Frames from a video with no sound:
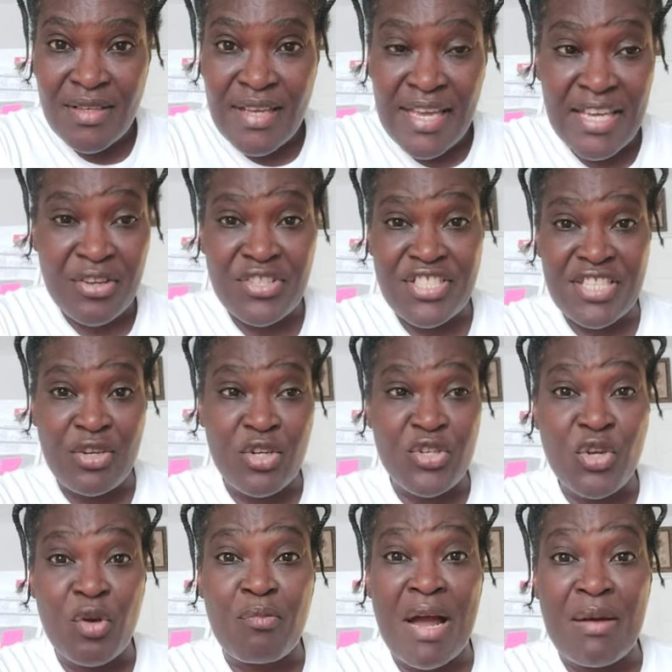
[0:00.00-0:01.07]
Et que c'était le
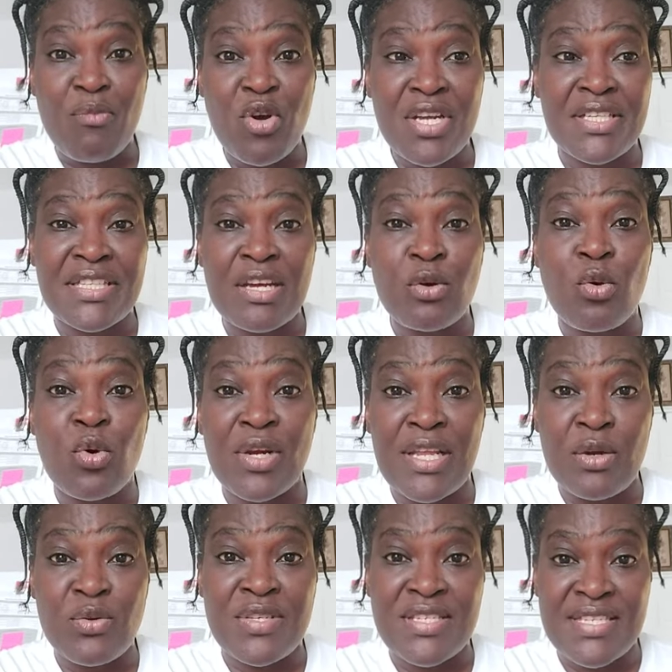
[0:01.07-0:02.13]
nom Gbagbo qui était collé
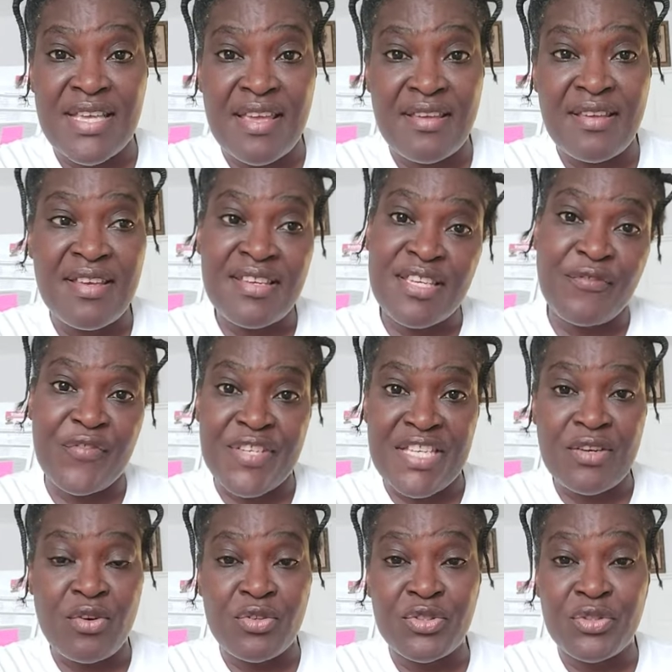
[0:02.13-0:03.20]
au sien qui faisait
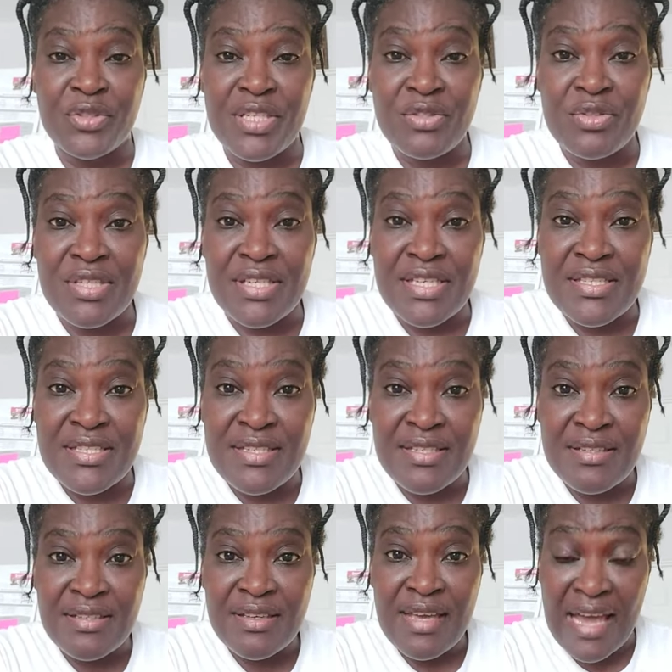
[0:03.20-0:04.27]
qu'on lui donnait du crédit.
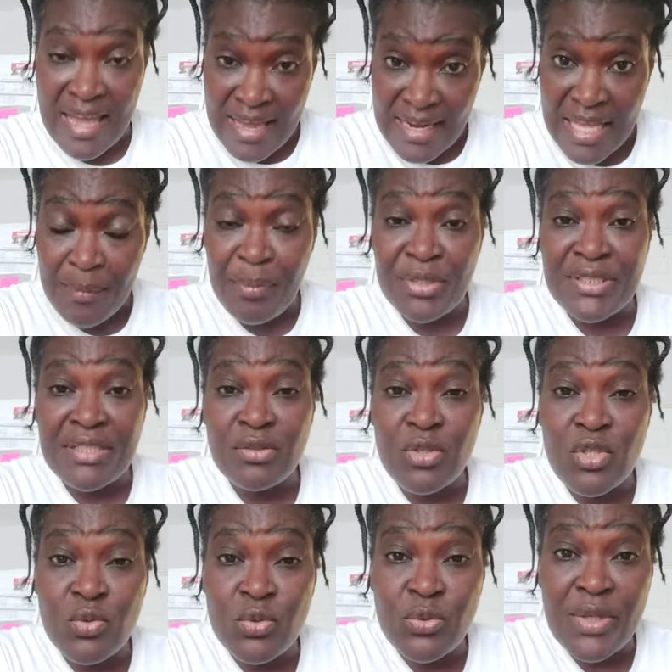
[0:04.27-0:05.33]
Ah, elle est importante
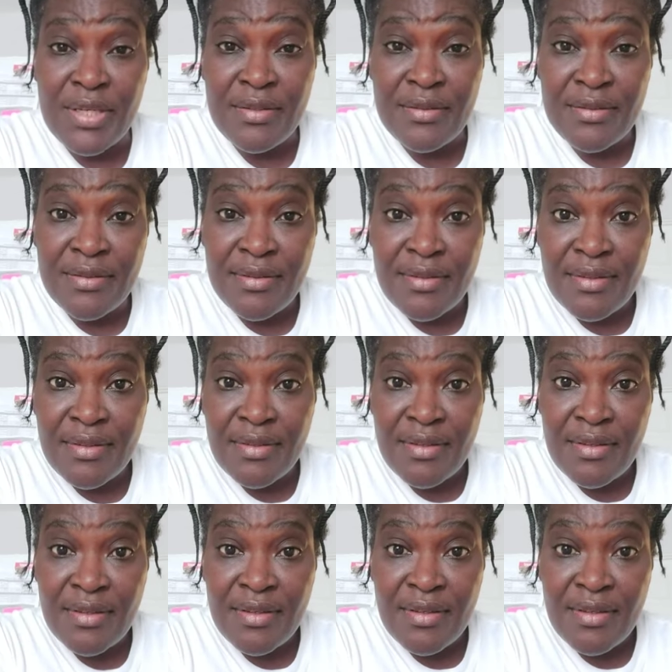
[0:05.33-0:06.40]
aujourd'hui
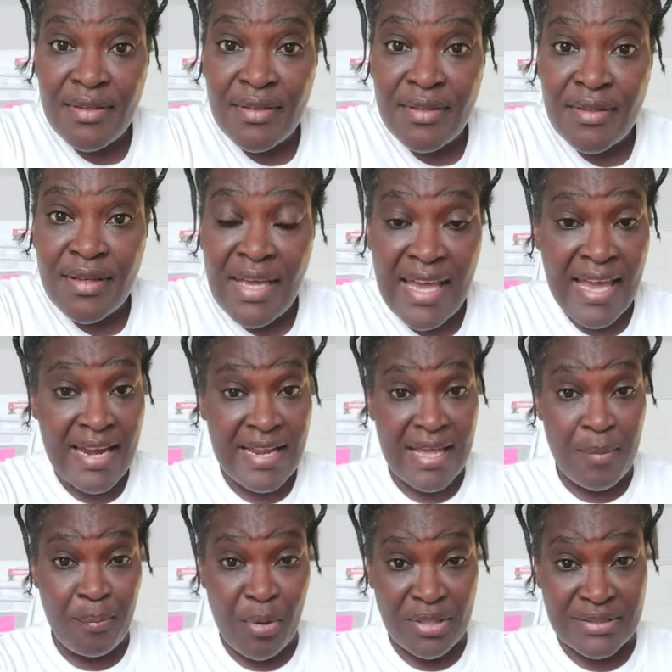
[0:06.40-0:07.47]
Elle est
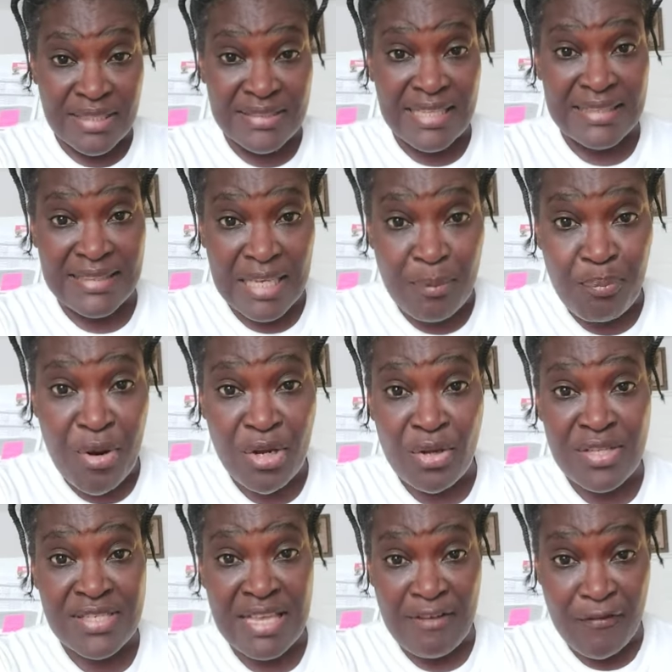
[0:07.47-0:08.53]
importante à tel point que
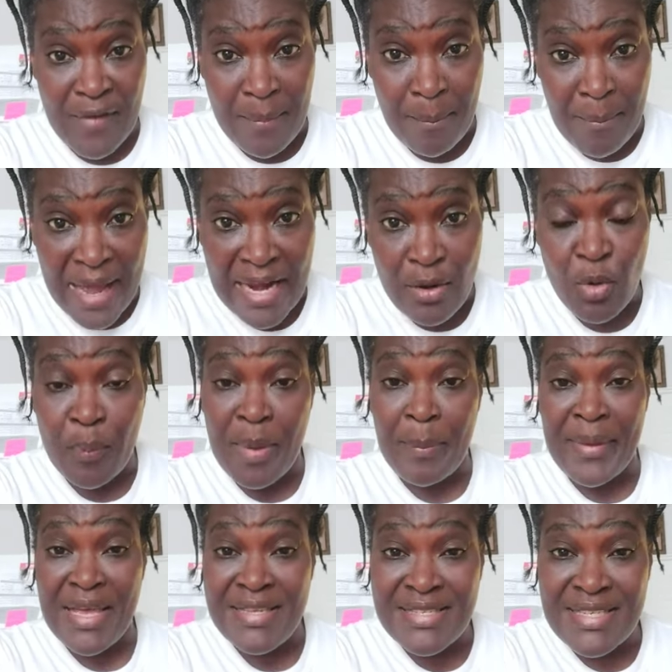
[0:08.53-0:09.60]
ça fait mal au
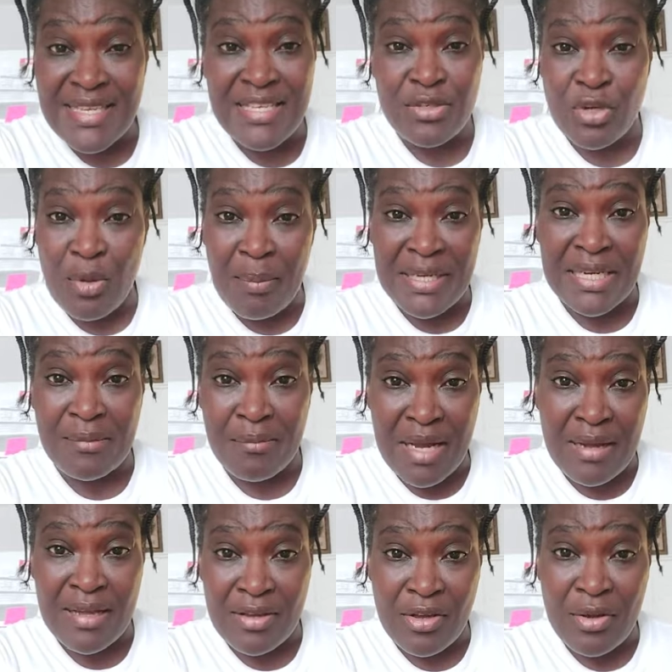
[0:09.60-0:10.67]
PPACI que Madame
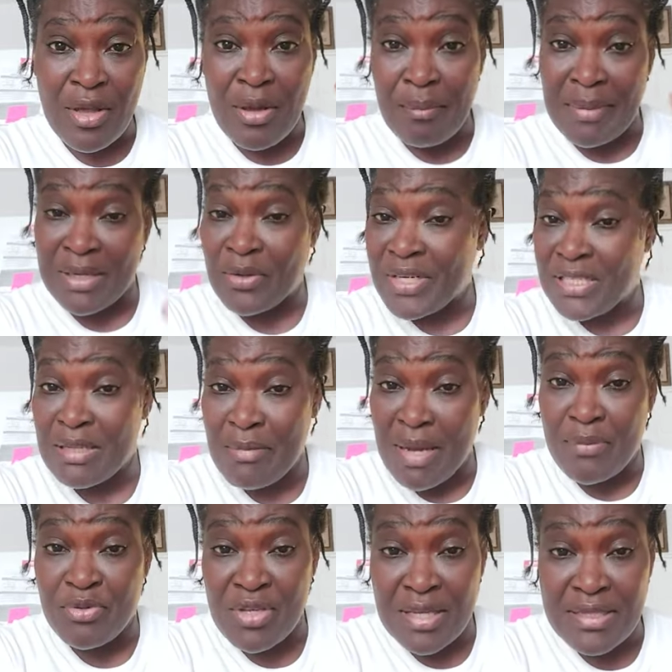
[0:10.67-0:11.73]
que, on était
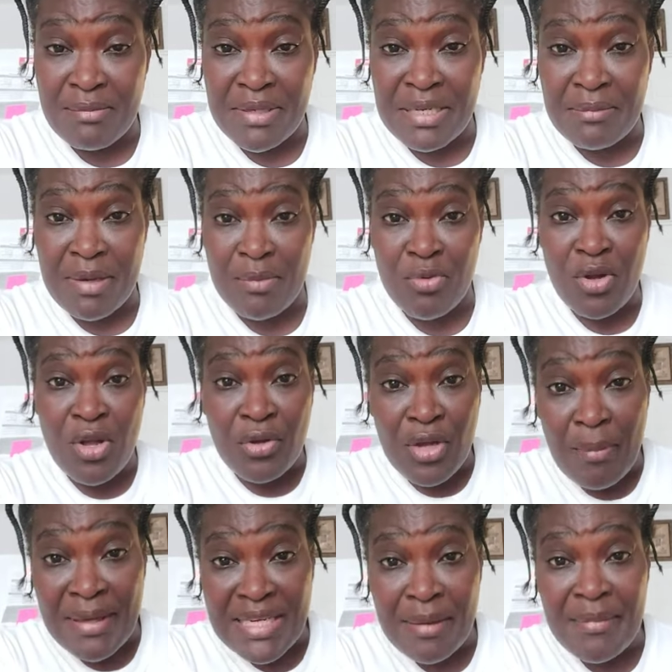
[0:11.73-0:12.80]
à que
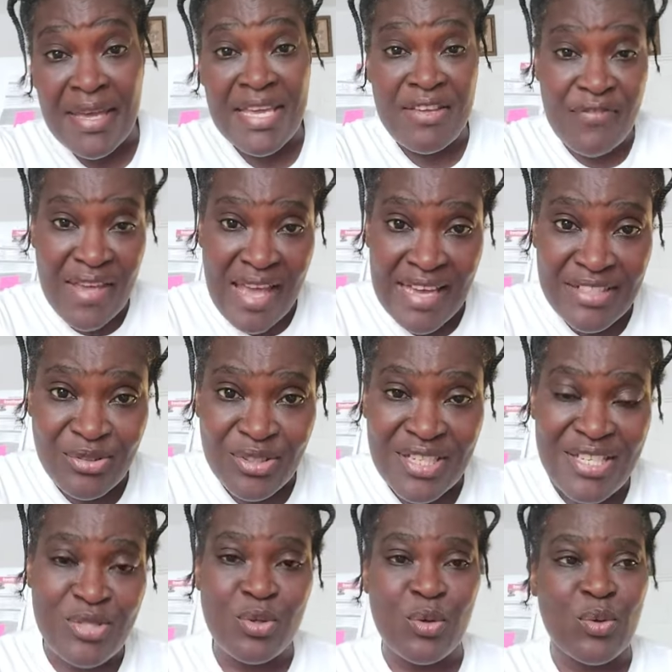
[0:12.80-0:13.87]
Madame aille donner
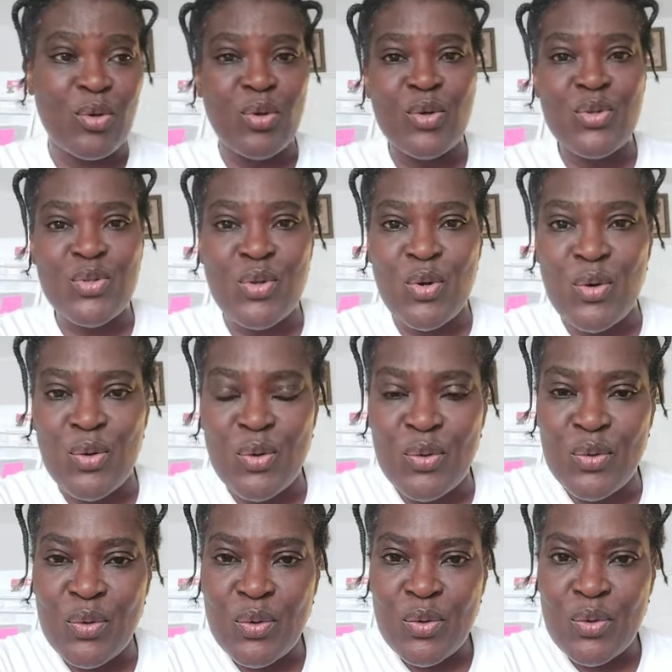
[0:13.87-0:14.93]
son, son,